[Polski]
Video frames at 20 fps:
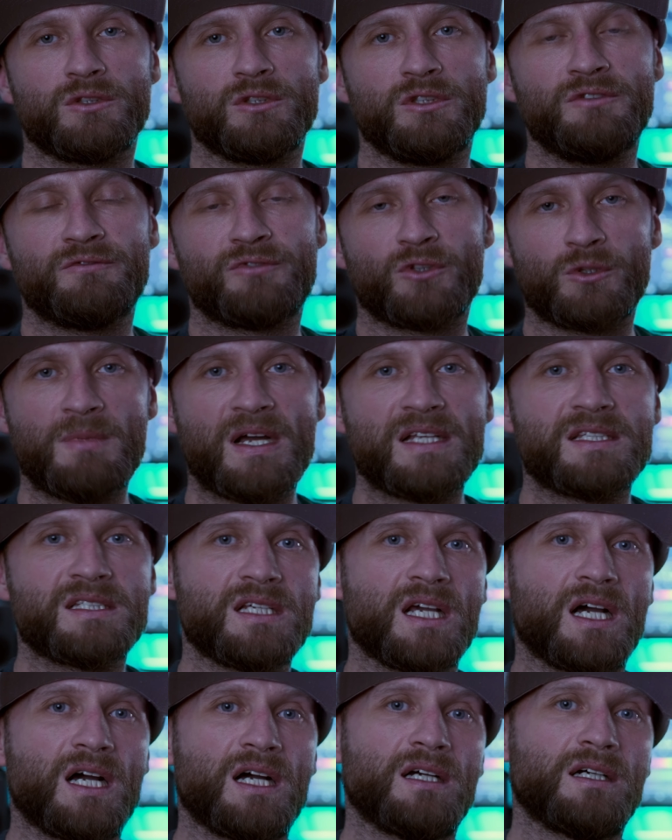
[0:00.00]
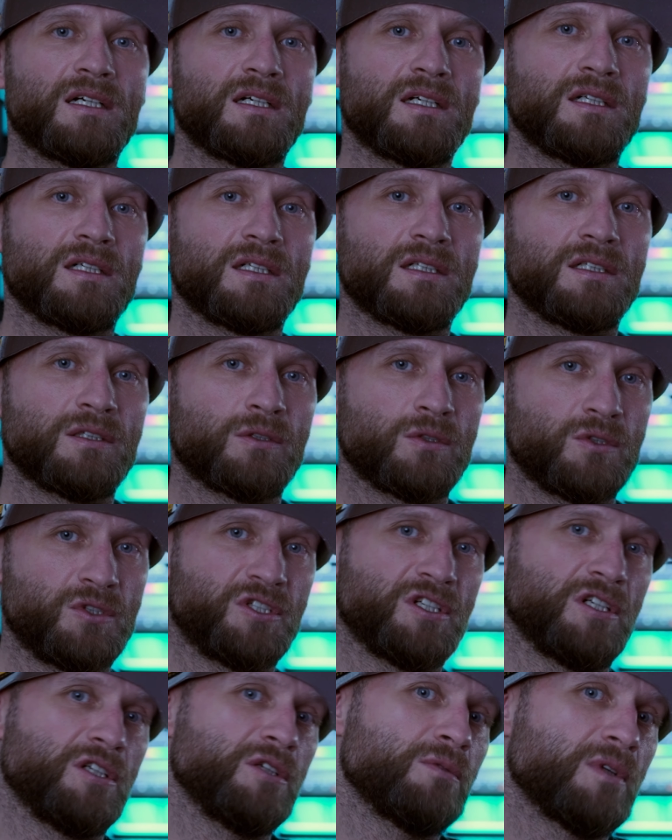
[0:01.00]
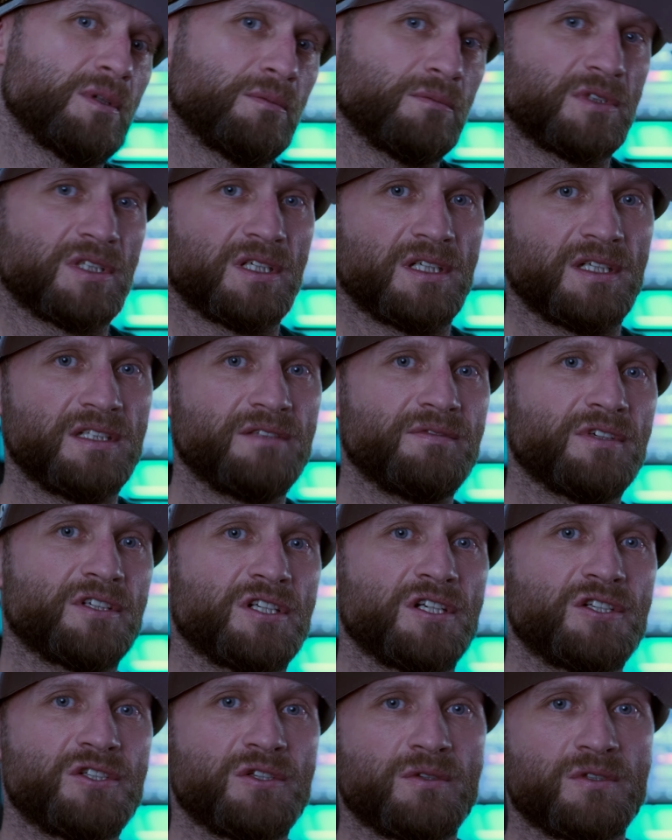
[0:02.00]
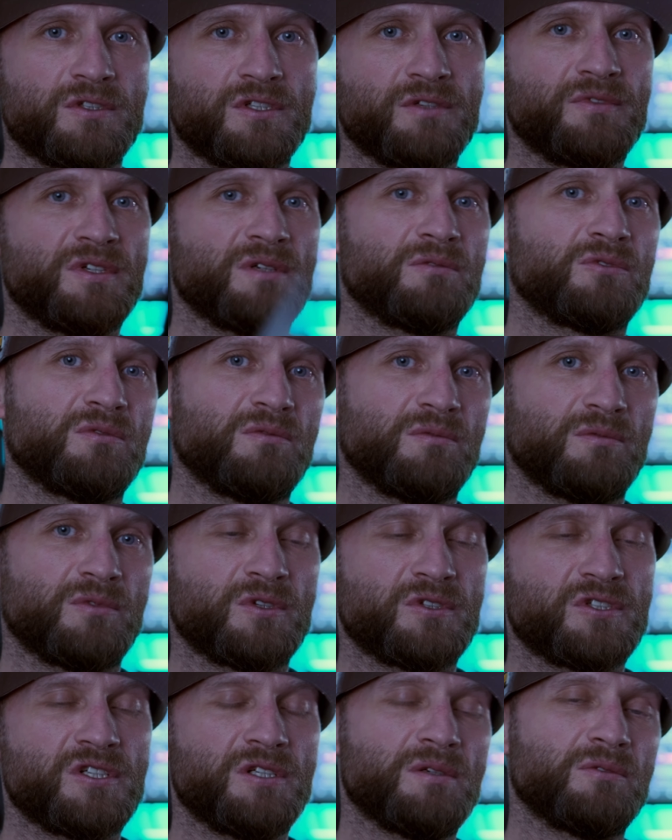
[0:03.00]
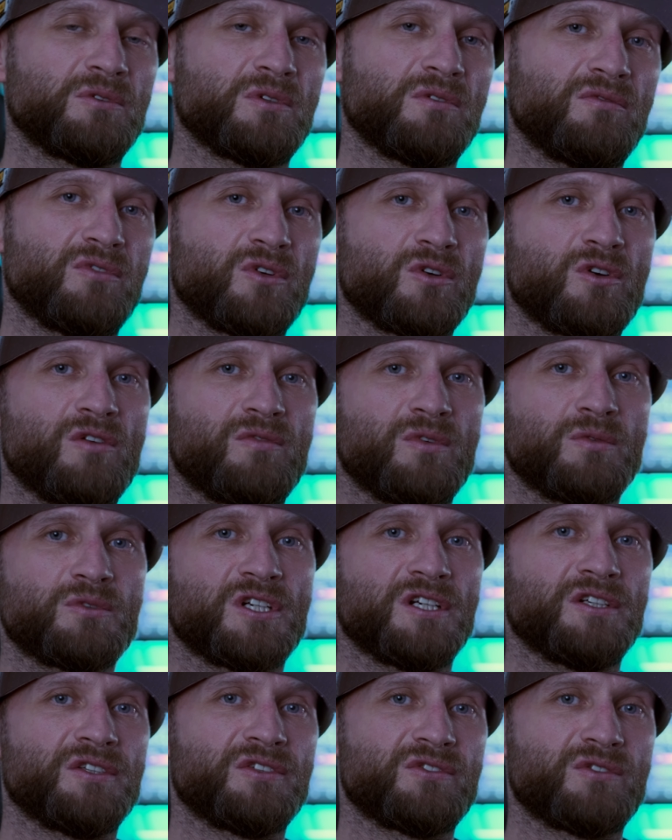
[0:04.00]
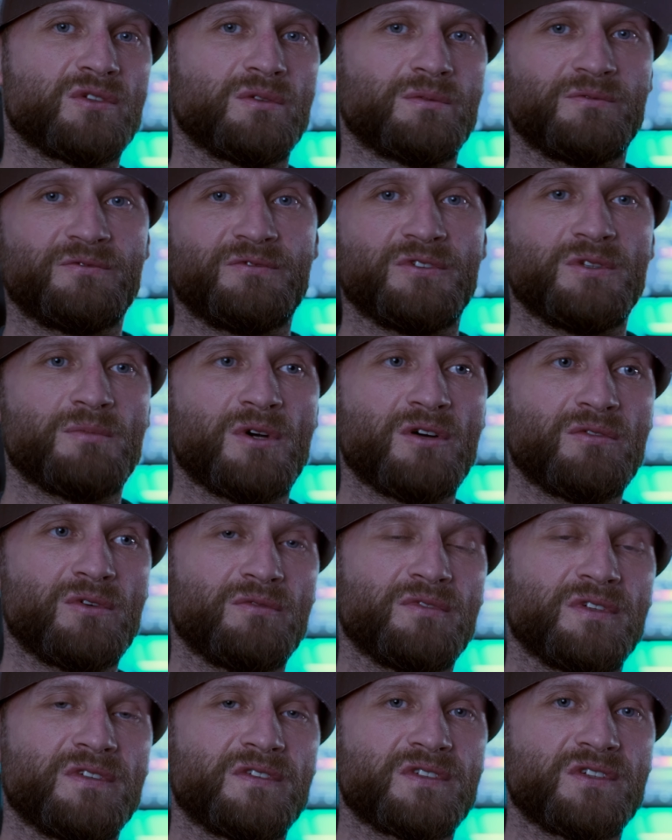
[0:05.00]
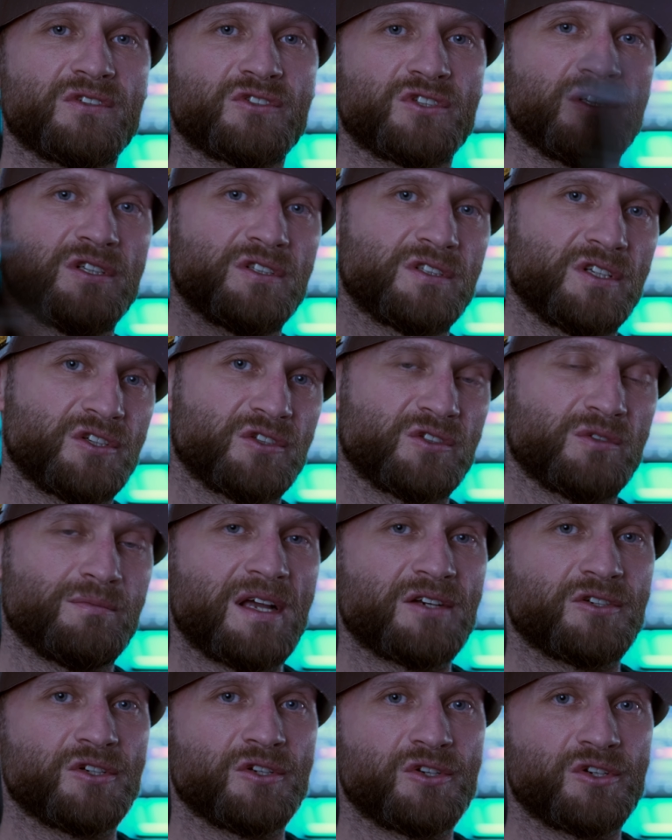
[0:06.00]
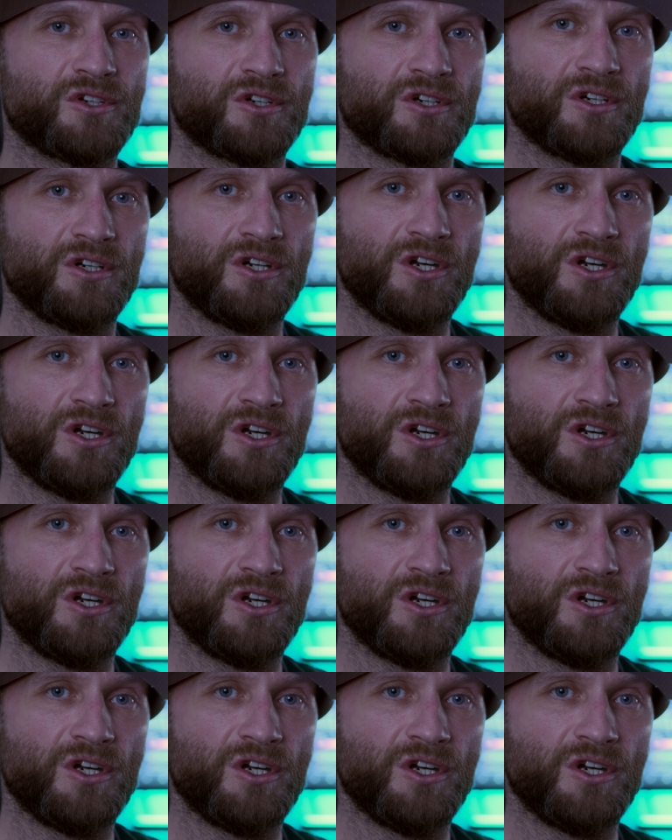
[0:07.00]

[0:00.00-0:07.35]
informacja, rozdzieliłem te dwie rzeczy, rozdzieliłem tą, rozdzieliłem tą vlogową część z tą filmową, więc jeżeli chcecie zobaczyć e,